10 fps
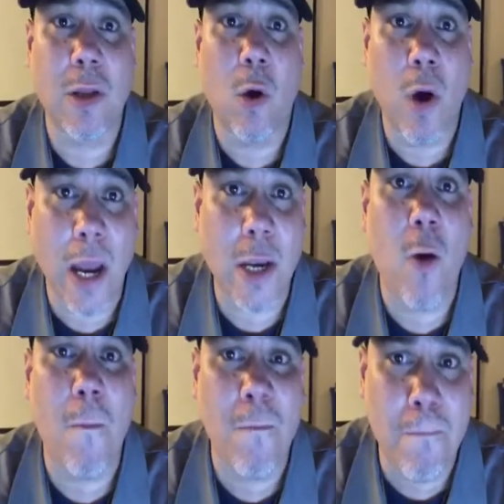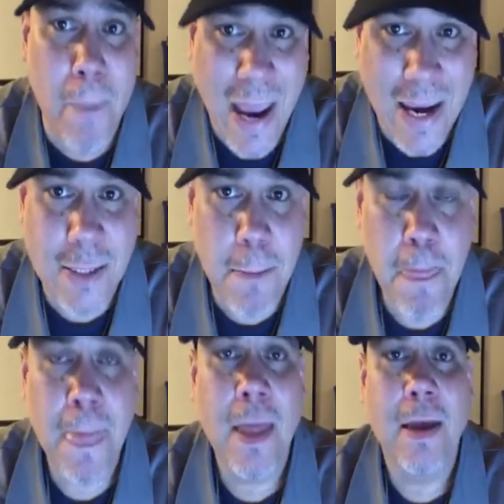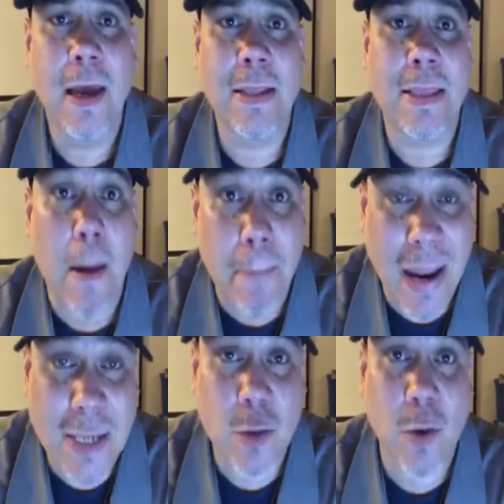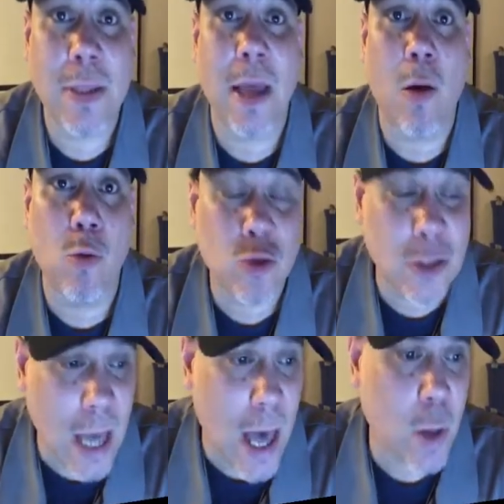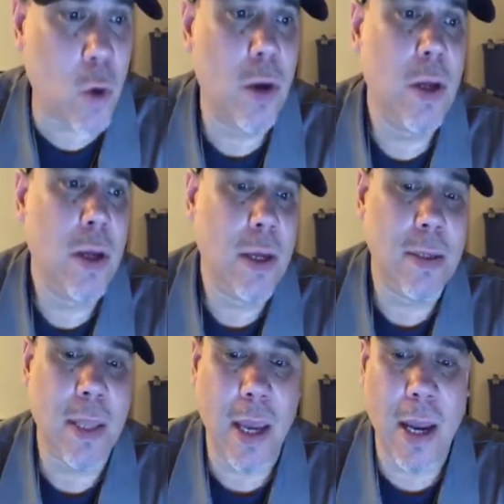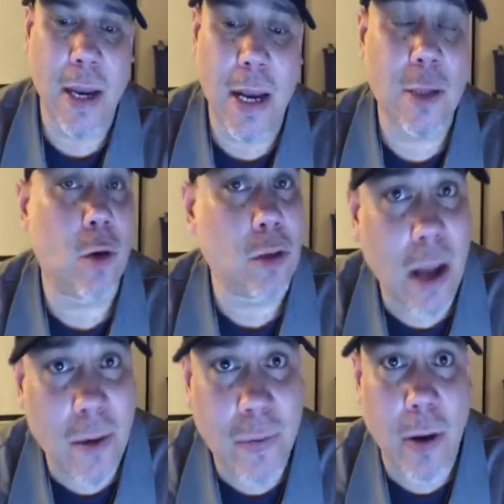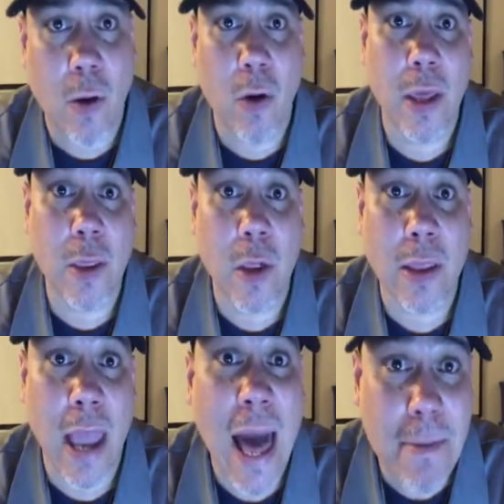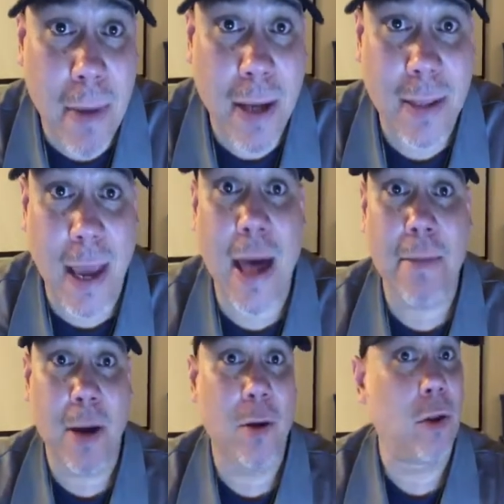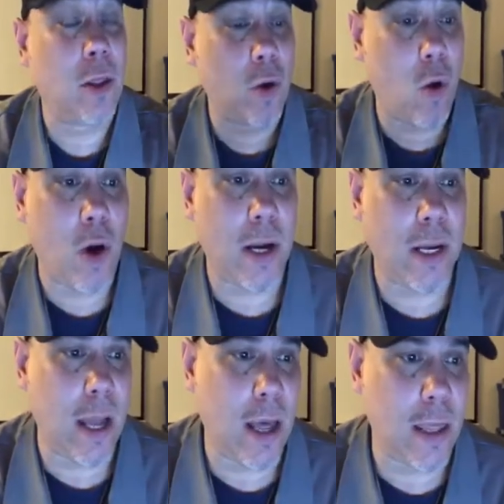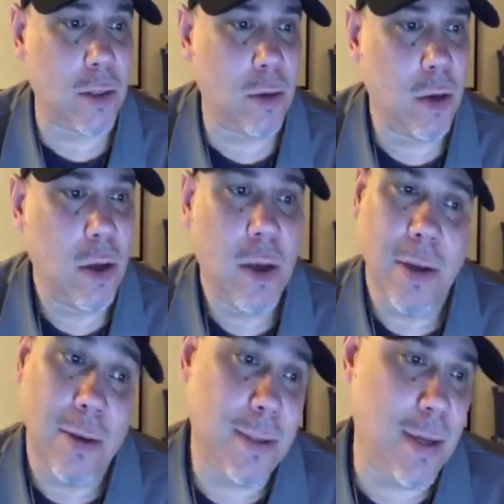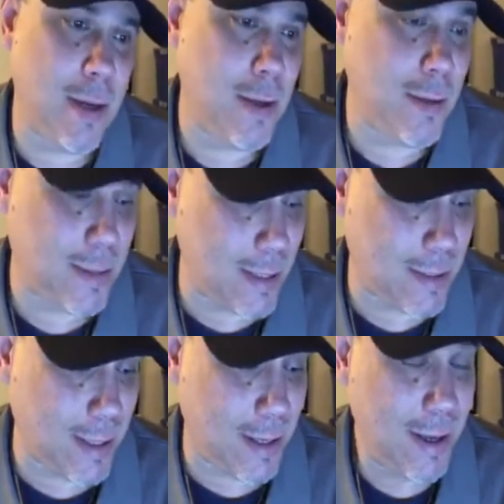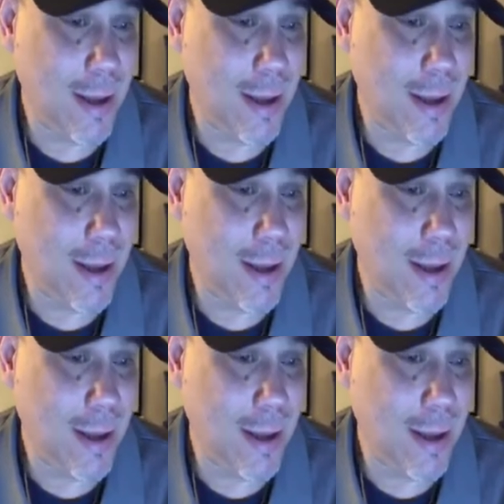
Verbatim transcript: de Eugenio Vélez. Está preso, está acusado de narcotráfico de, de, armas, de armas, no de droga ni nada de eso. No sé, no sé si